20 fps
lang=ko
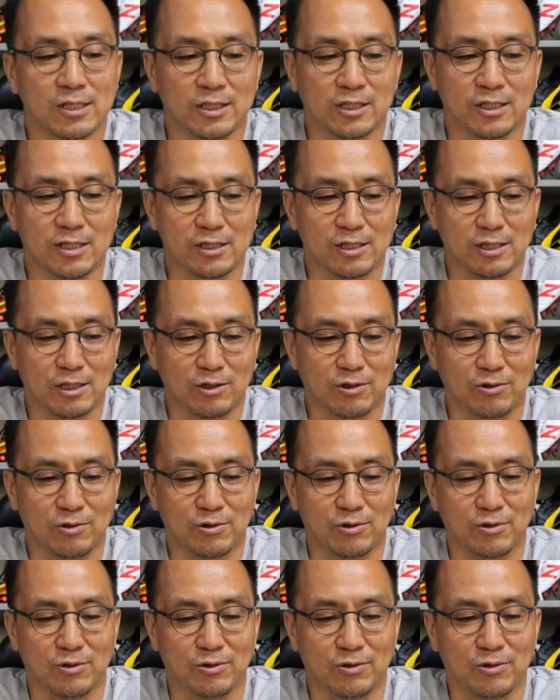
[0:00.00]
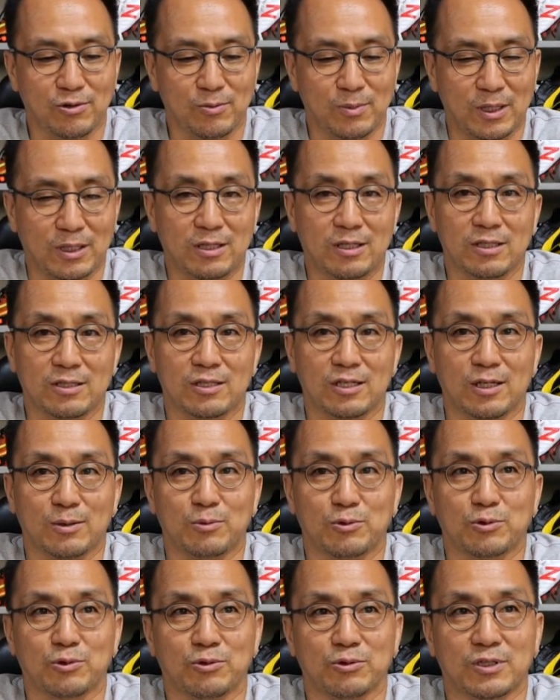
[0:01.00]
실제로 매트릭스
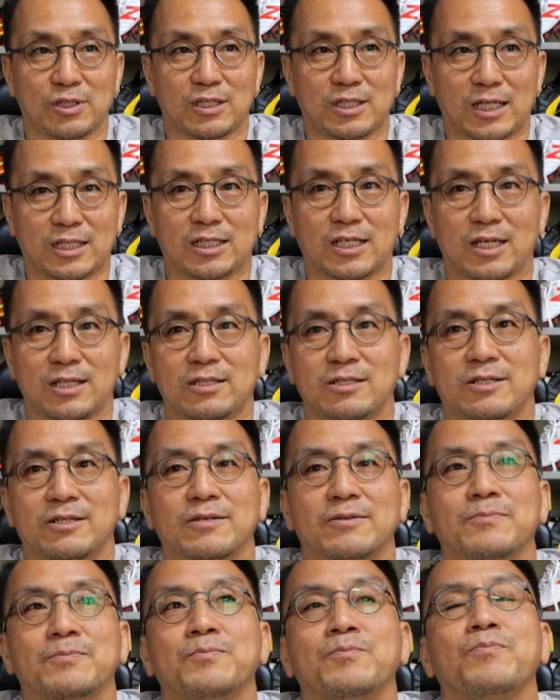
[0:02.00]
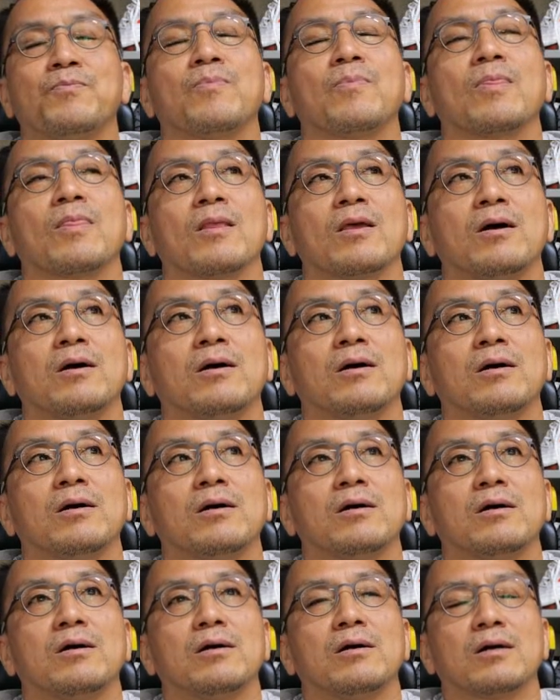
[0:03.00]
에보 뭐 소재 자체는
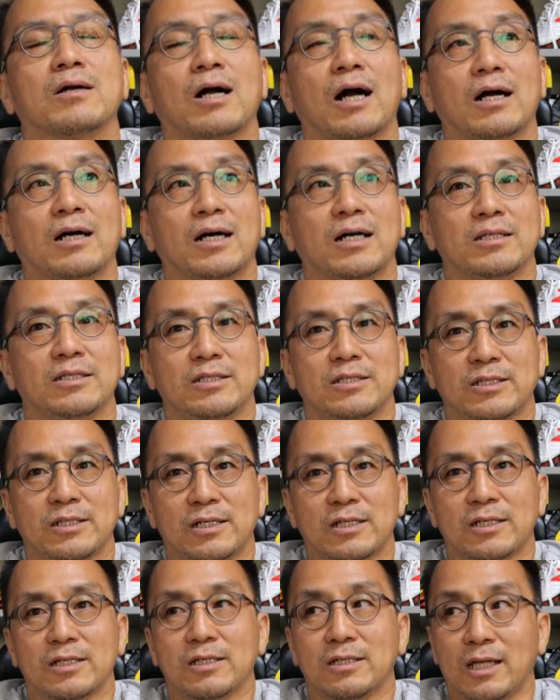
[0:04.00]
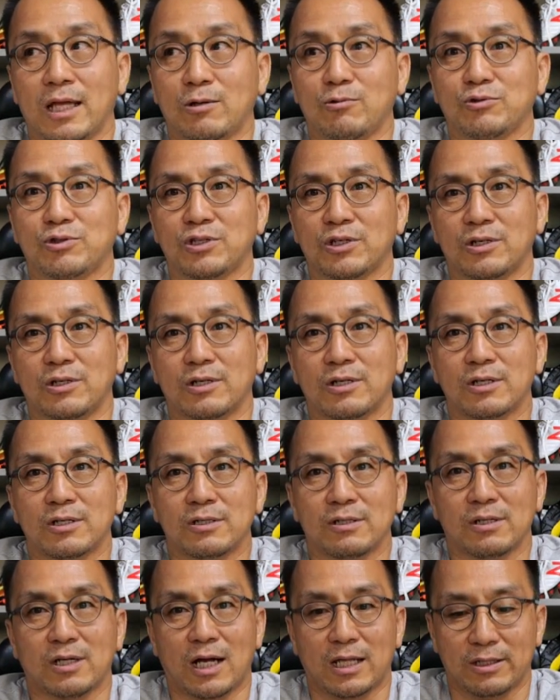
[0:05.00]
어, 강한 이제 내구성을
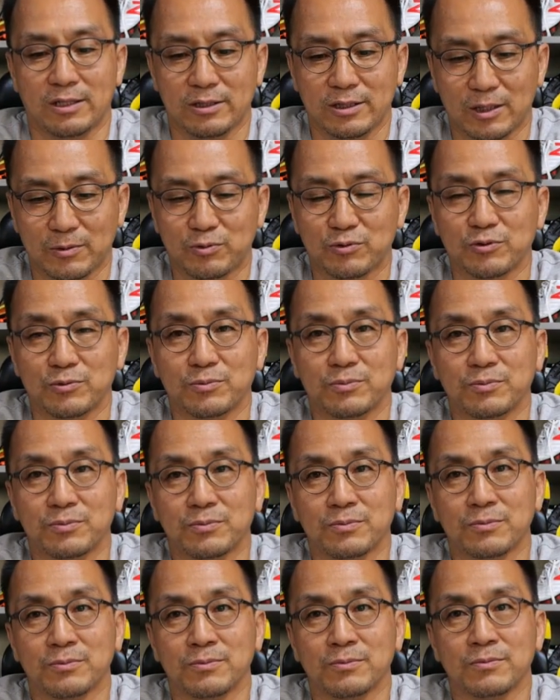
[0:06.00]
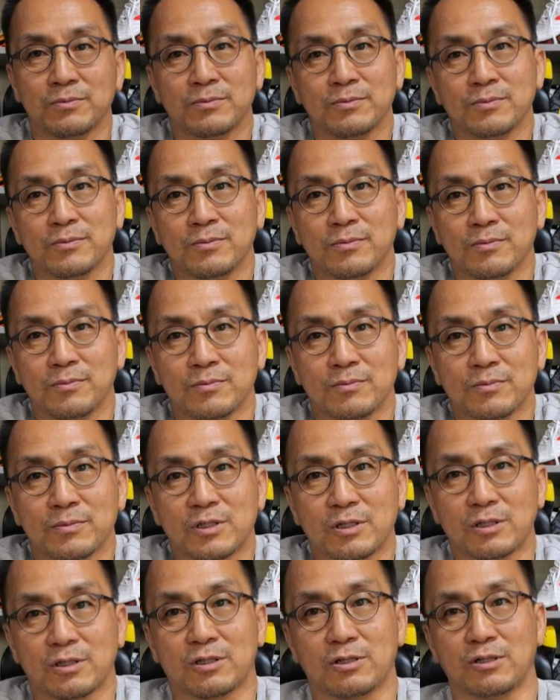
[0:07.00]
갖는 제품
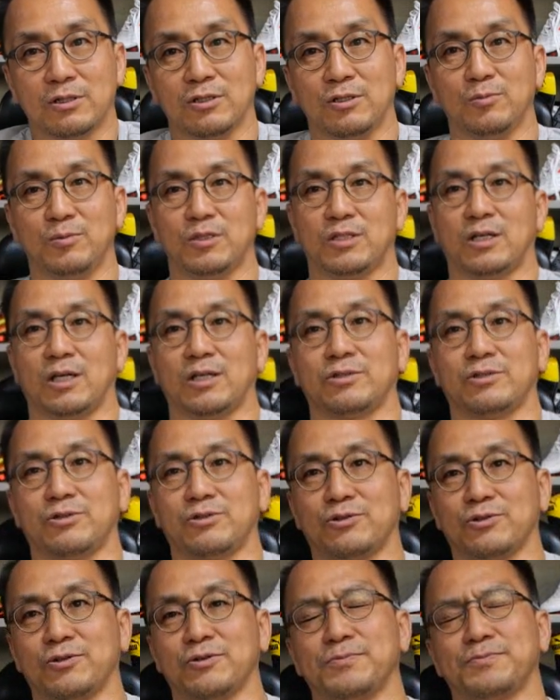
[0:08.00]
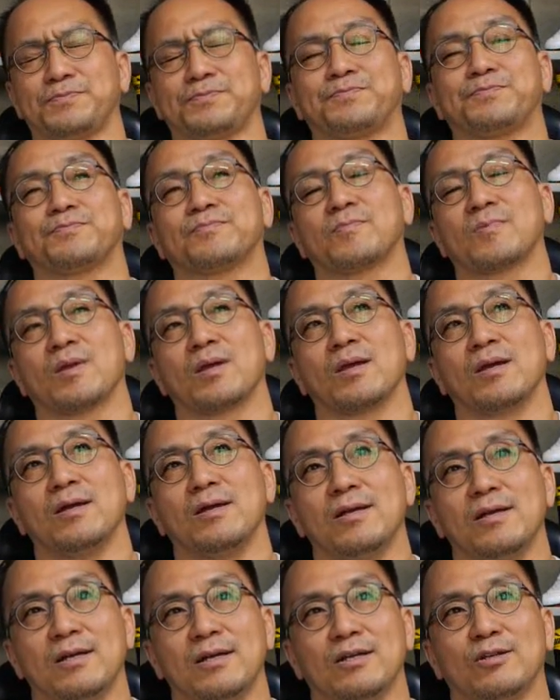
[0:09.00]
그런 그런 이미지가 있었죠.
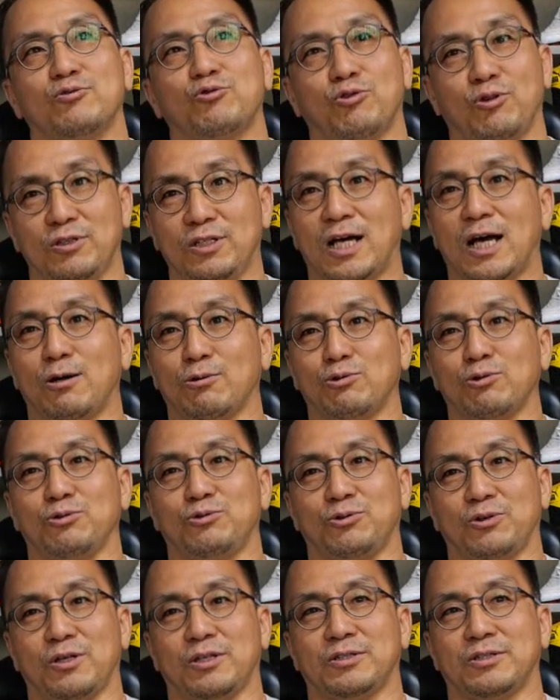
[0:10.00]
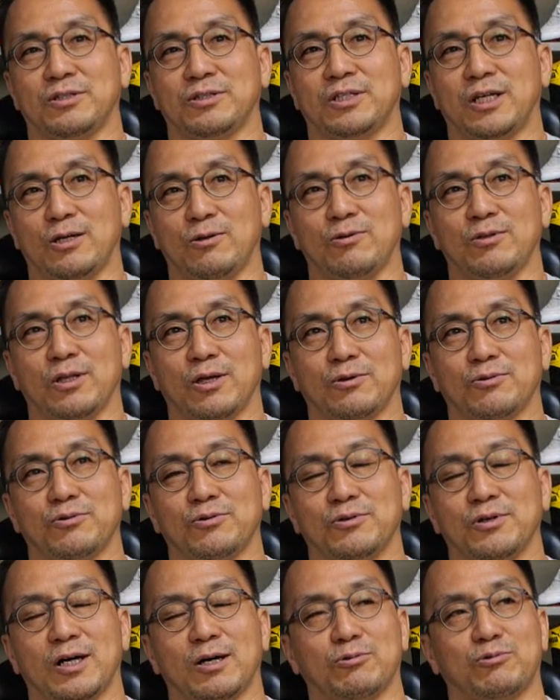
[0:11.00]
주로 이제 아웃도어 쪽에서 사용이
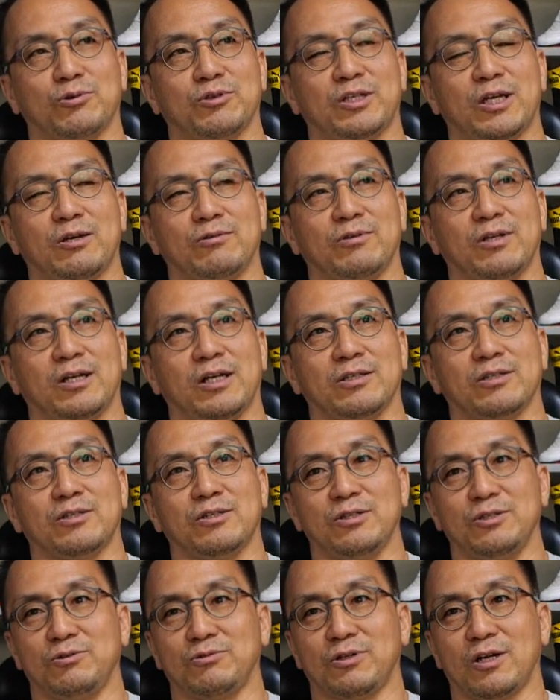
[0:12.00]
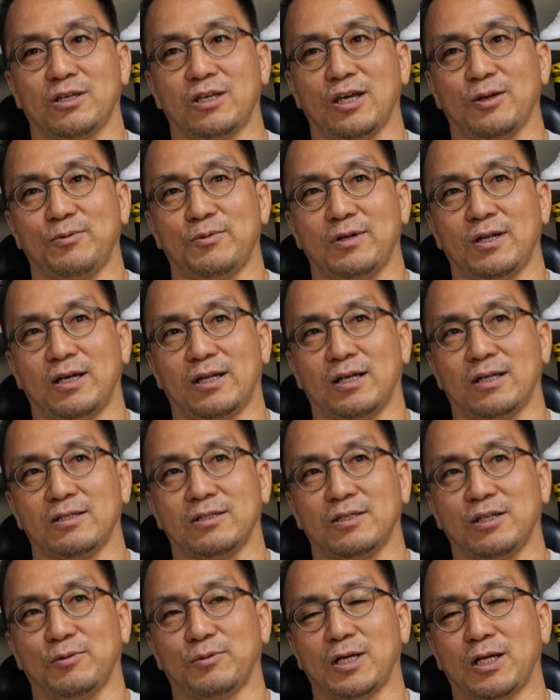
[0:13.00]
됐고 아웃도어 사용된 가장 큰 이유가 케블라랑
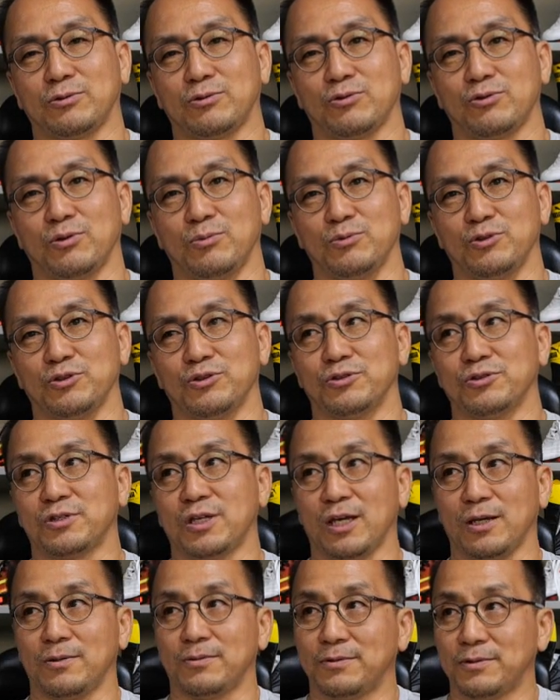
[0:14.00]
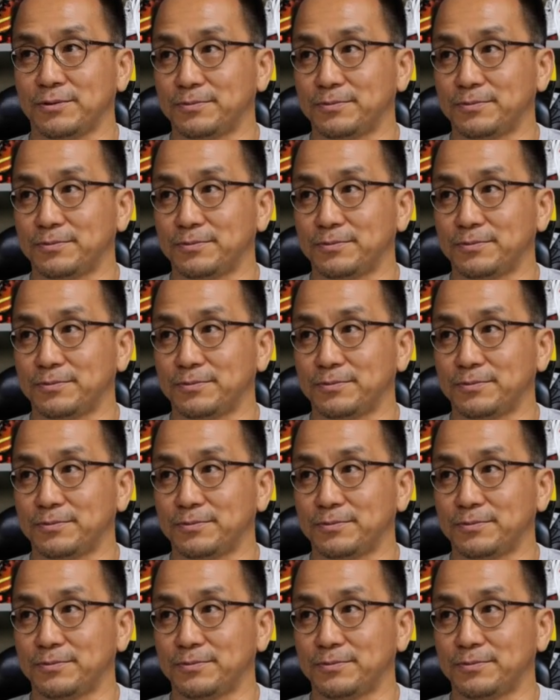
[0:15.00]
그다음 탄소 섬유 케...